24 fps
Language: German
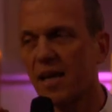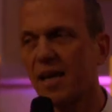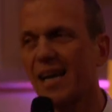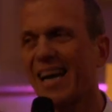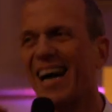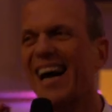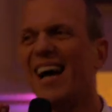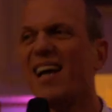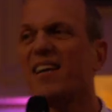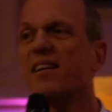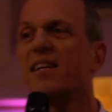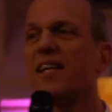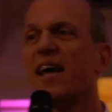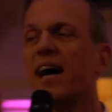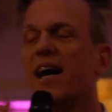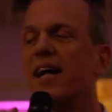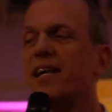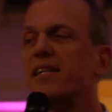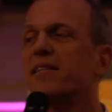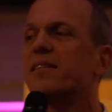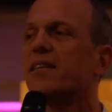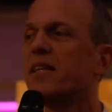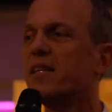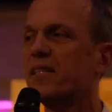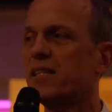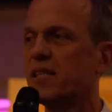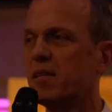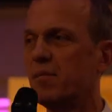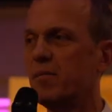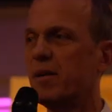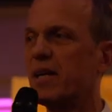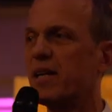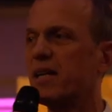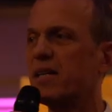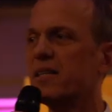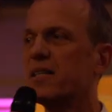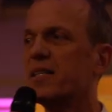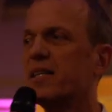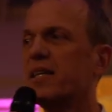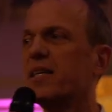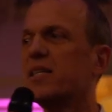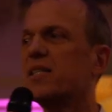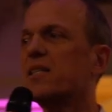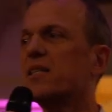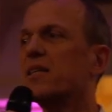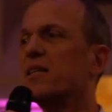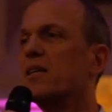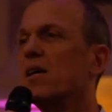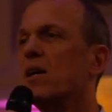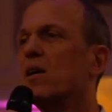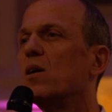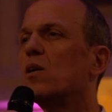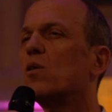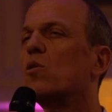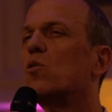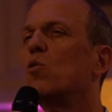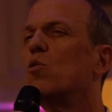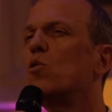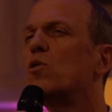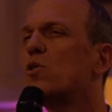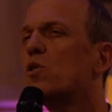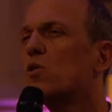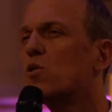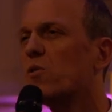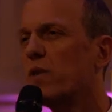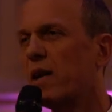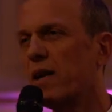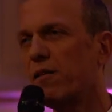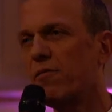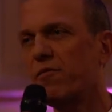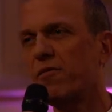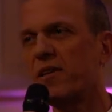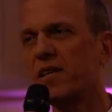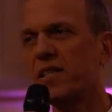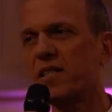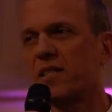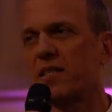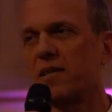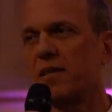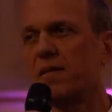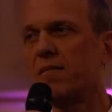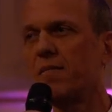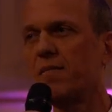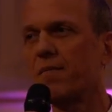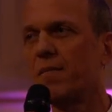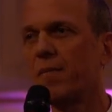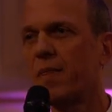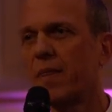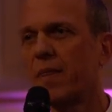gerade der alttestamentlichen Texte gut zu erfassen,